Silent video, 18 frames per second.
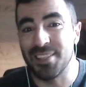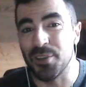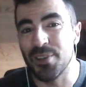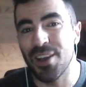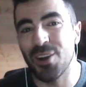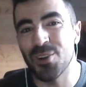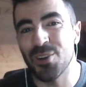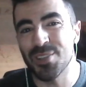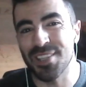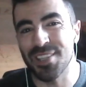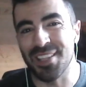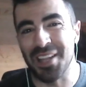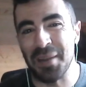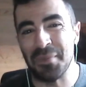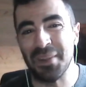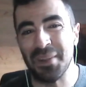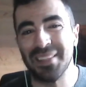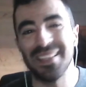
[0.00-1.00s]
se oía José de
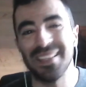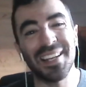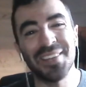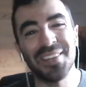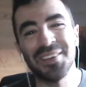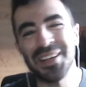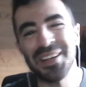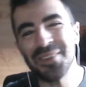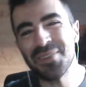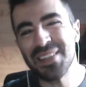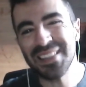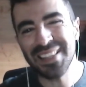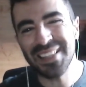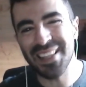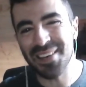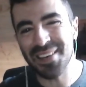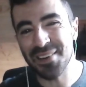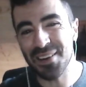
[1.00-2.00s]
la planta de arriba a la
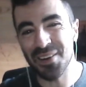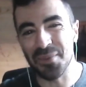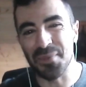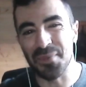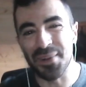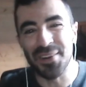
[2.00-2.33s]
planta de abajo,